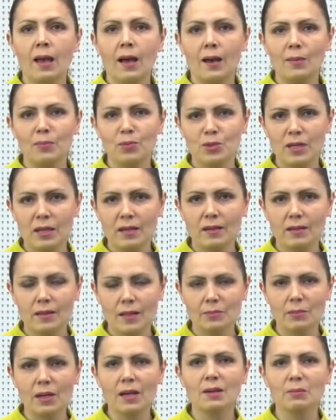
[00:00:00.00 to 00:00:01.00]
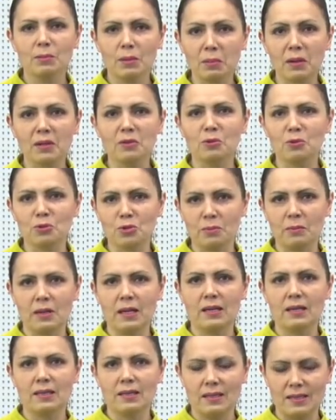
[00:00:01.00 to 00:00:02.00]
А после рекламы мы продолжим
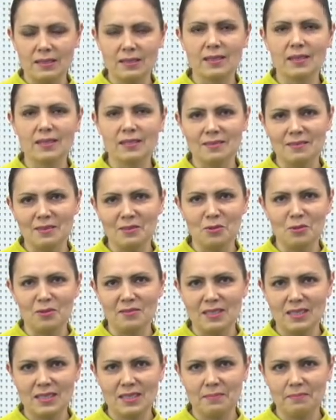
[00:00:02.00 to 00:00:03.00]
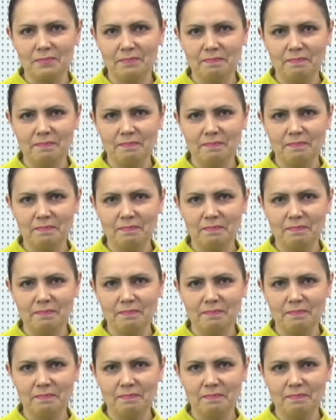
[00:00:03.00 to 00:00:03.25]
рассказывать новости.